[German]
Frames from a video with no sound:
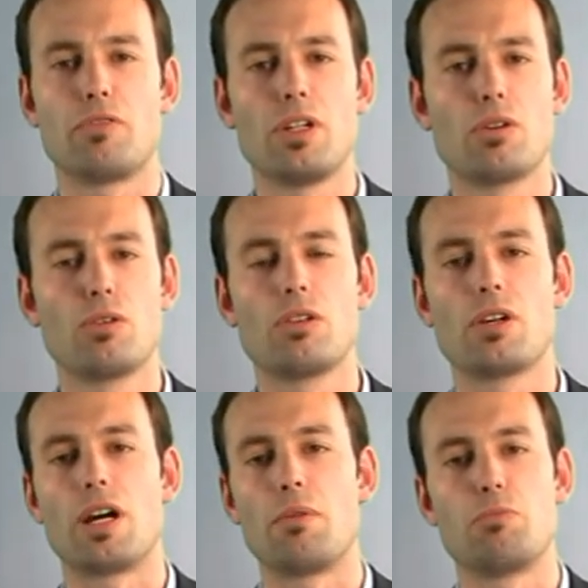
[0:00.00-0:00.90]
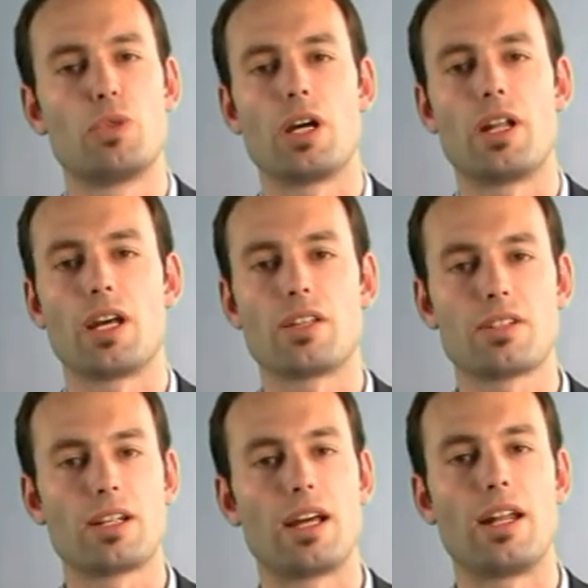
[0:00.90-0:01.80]
Viele Kunden kamen mit einer
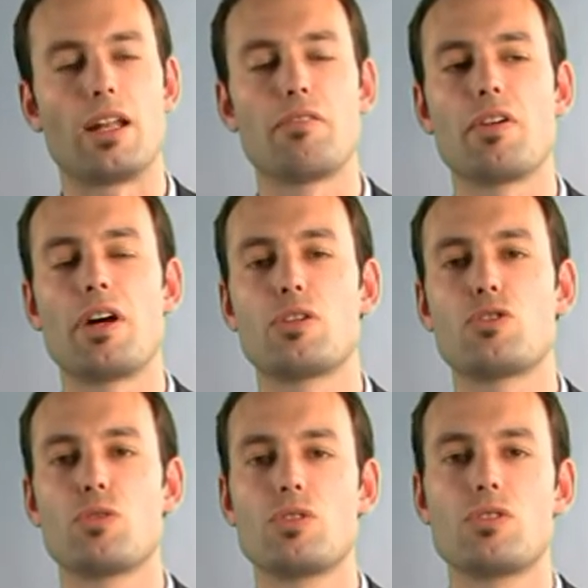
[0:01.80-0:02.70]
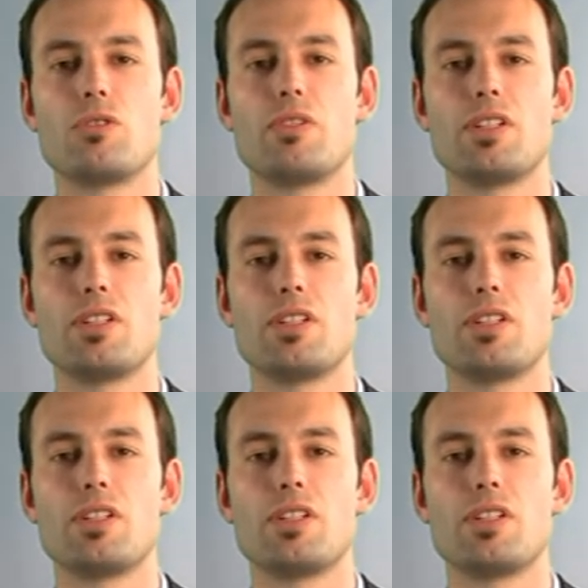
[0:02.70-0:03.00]
ersten kleinen Anfrage zu uns und